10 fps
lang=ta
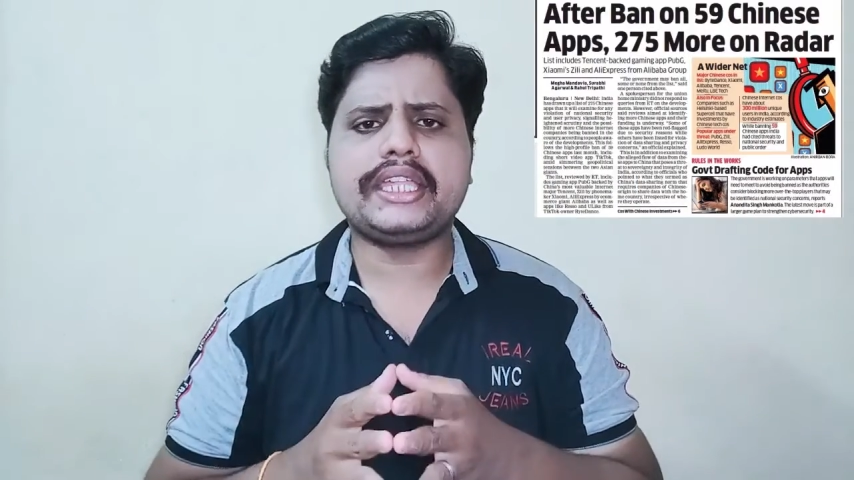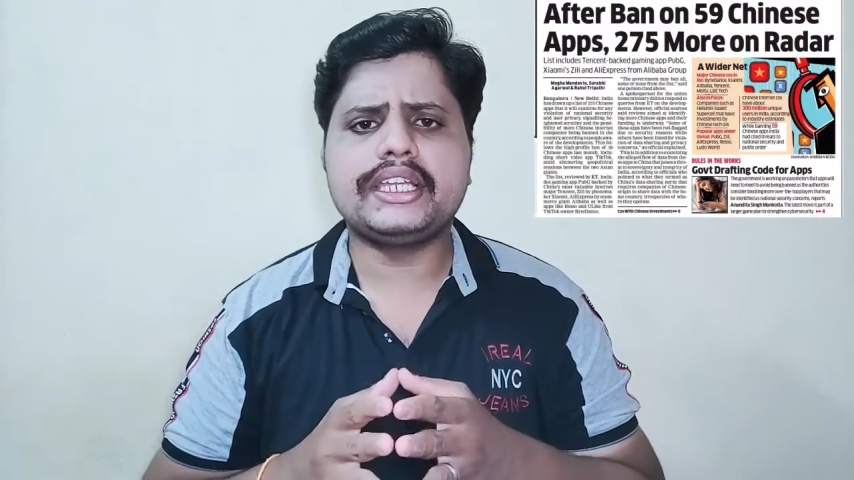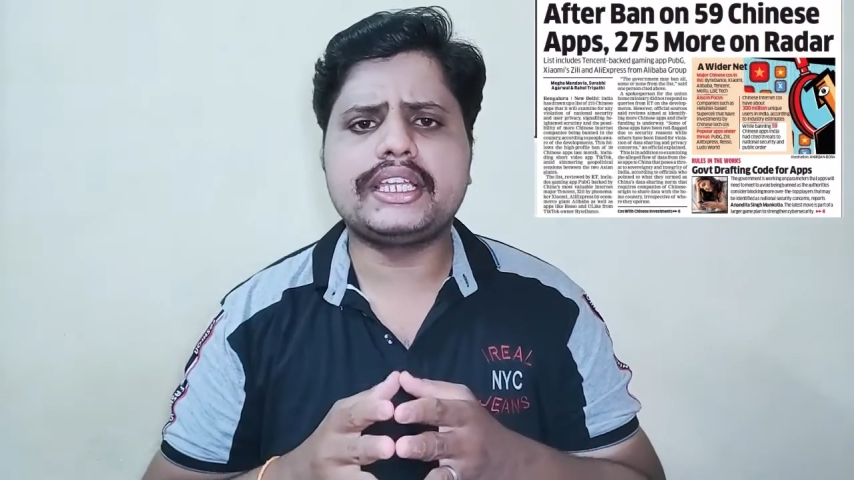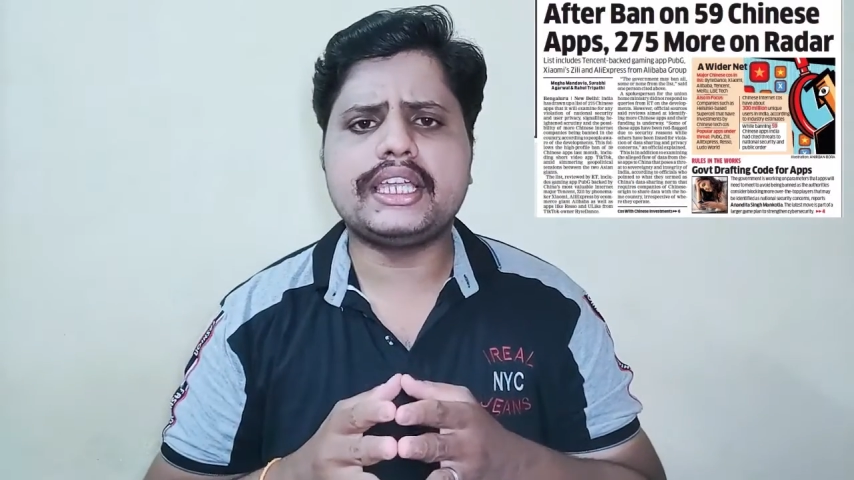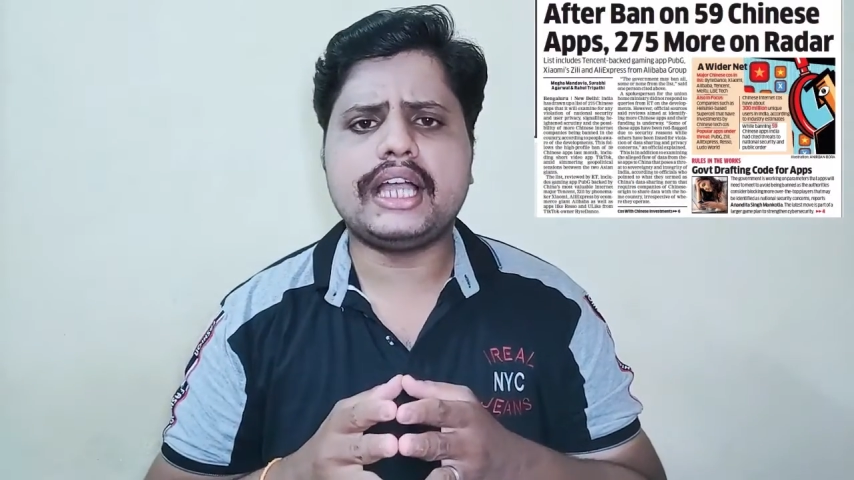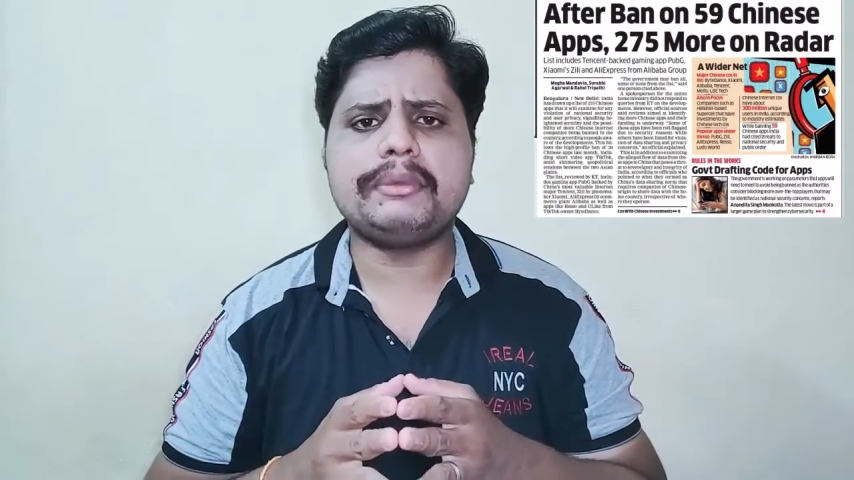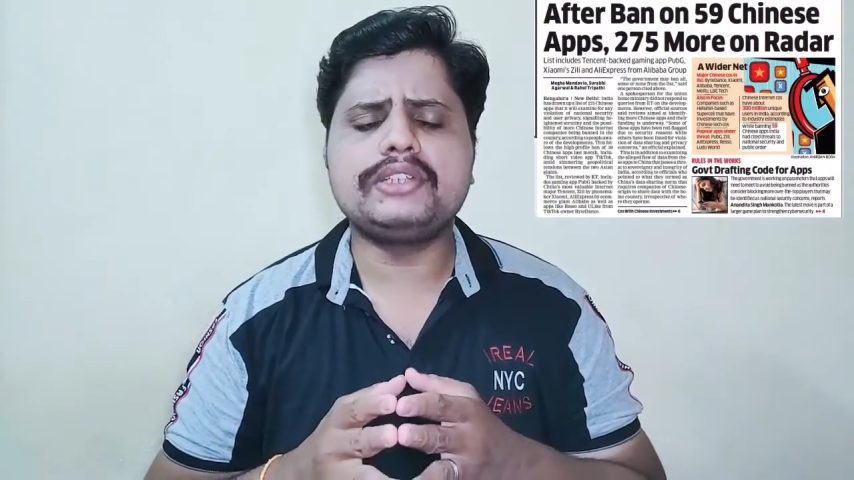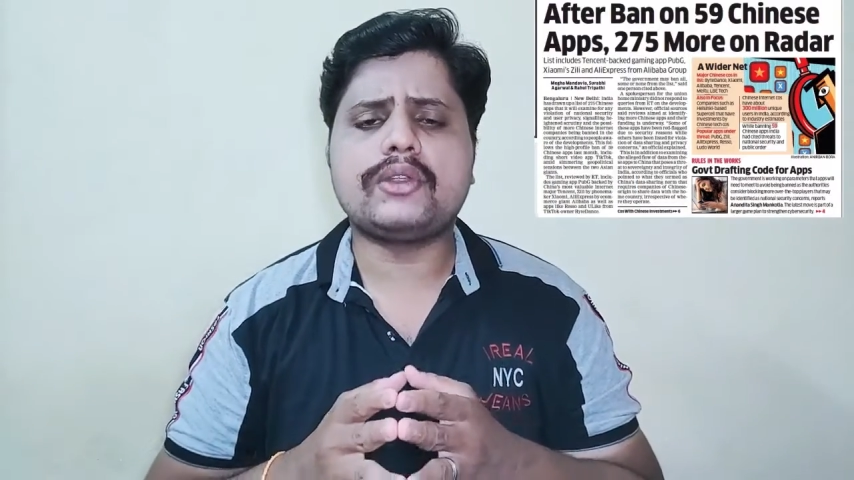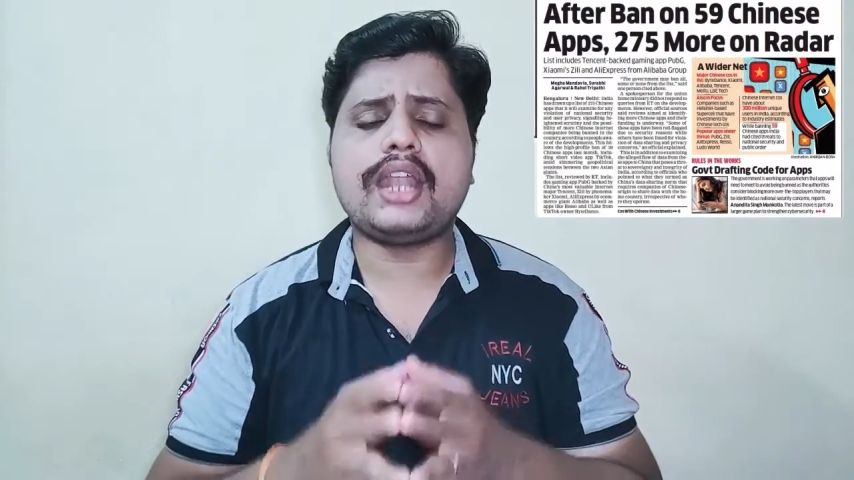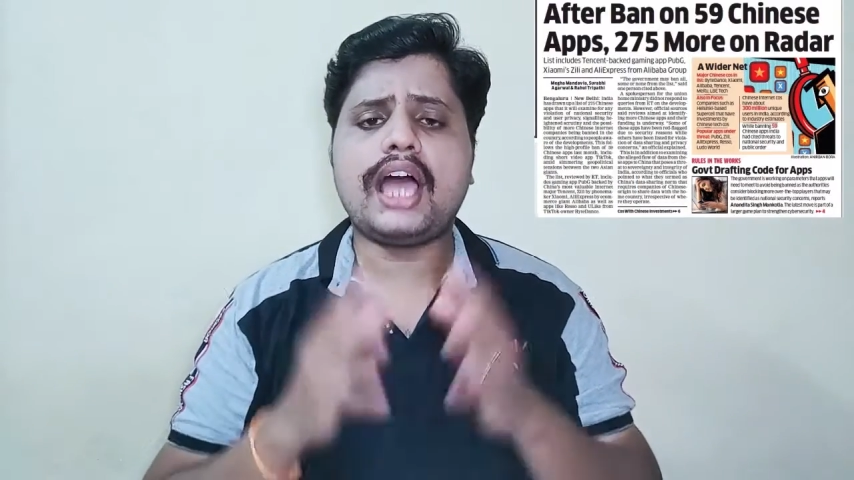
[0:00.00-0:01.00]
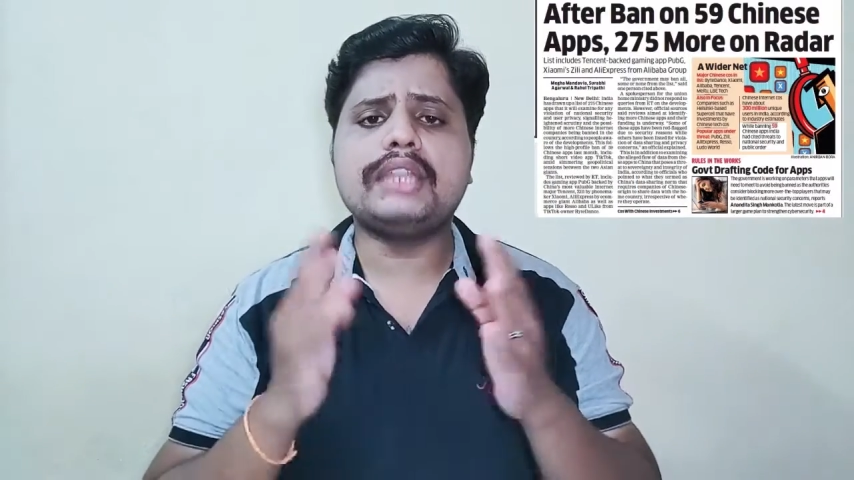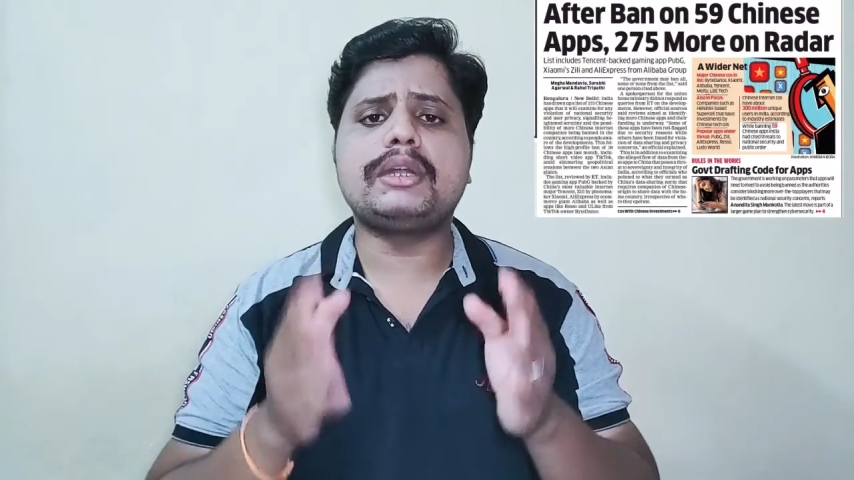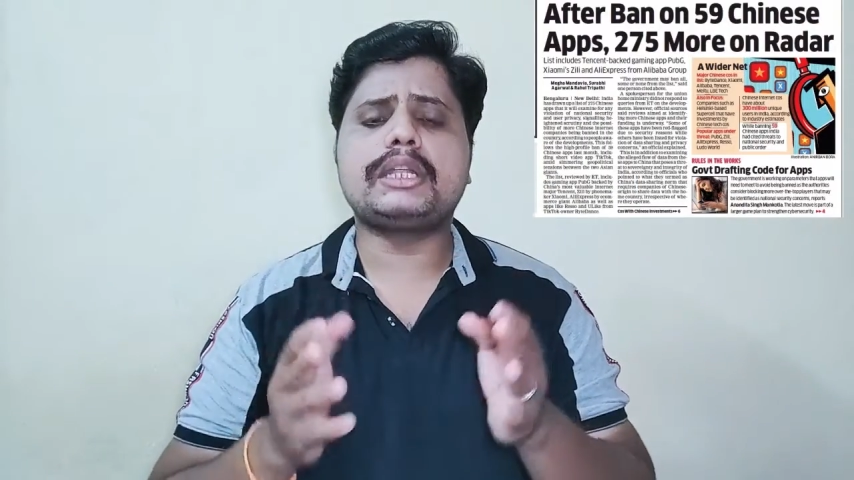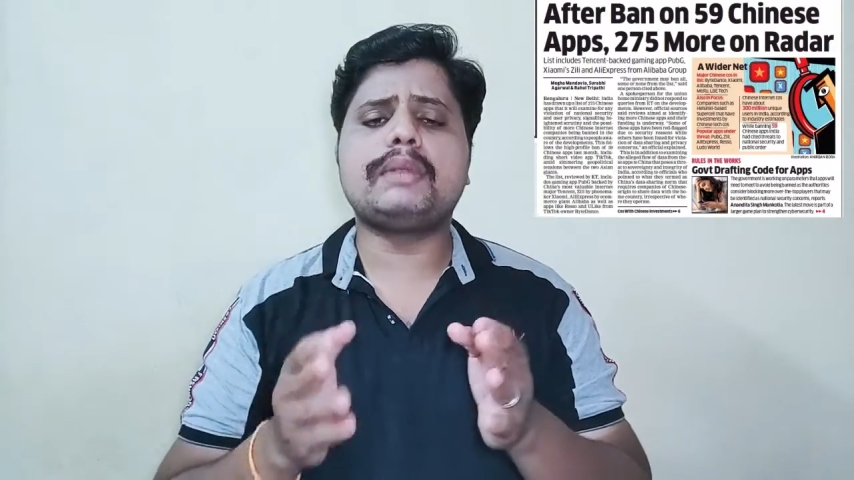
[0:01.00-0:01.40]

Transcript: இருக்குது அப்படின்னு சொல்லலாம் அது மட்டும்